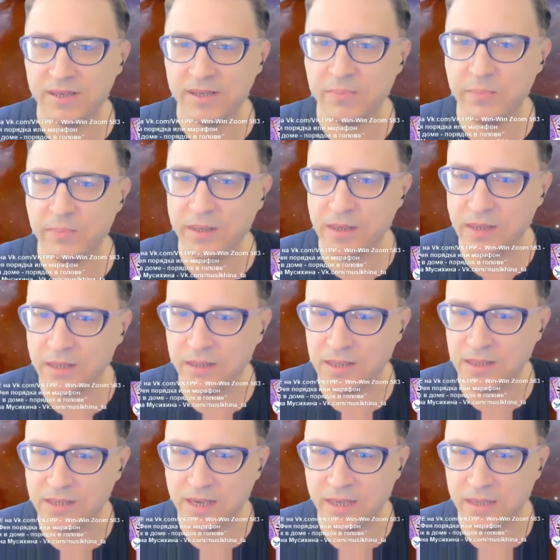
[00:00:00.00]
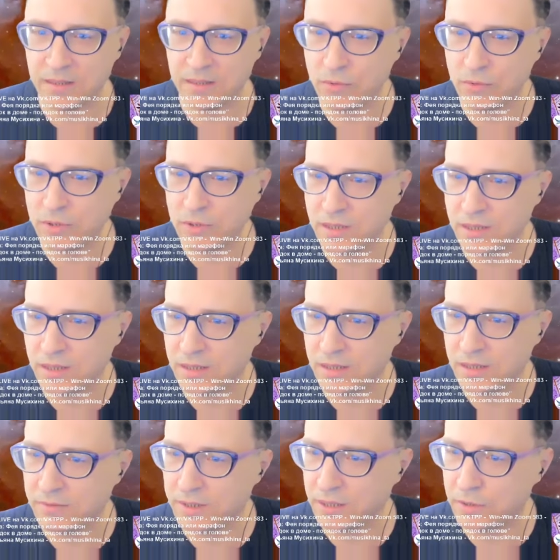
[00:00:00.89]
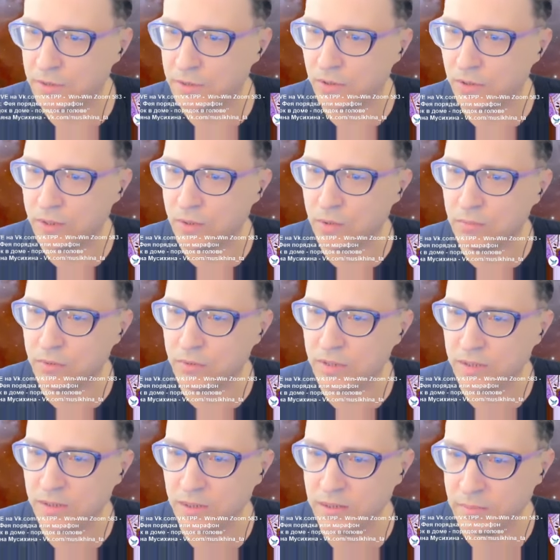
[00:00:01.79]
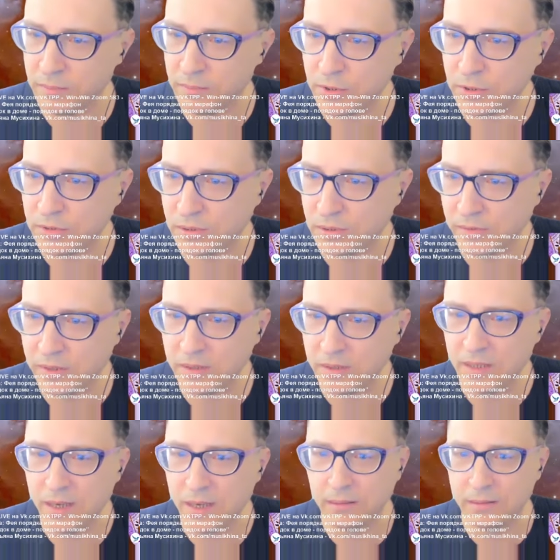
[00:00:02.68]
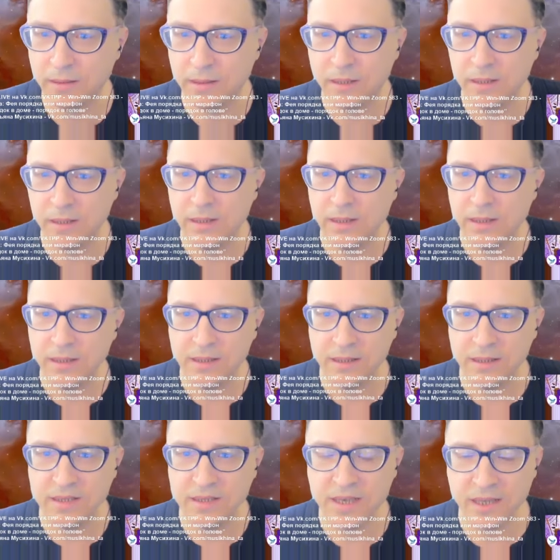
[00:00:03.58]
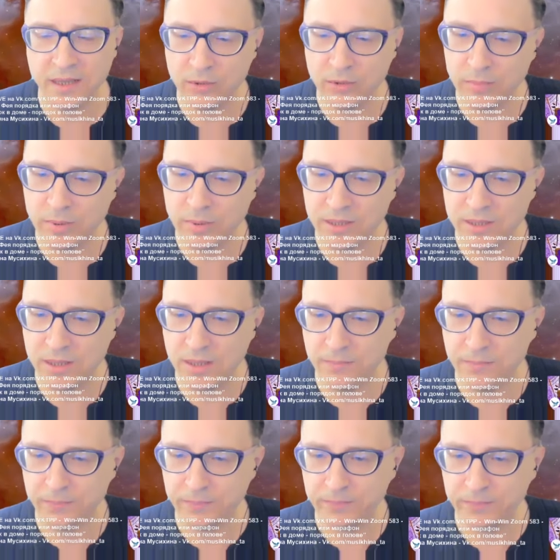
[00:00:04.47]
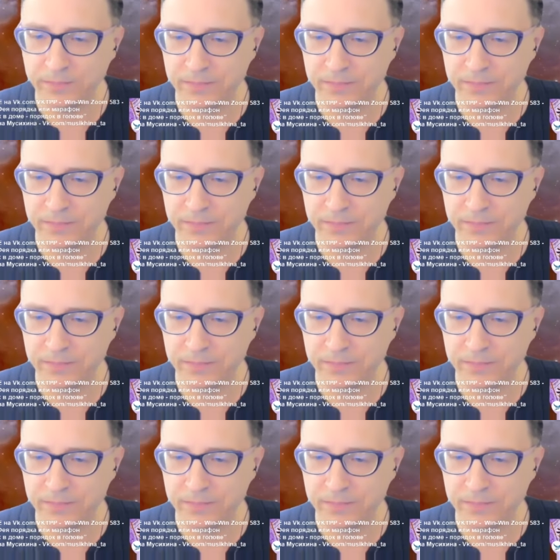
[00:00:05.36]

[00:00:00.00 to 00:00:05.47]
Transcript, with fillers: Спикер Татьяна Мусихина, vk.com, Мусихина, подчеркивание «та». Татьяна, добрый день.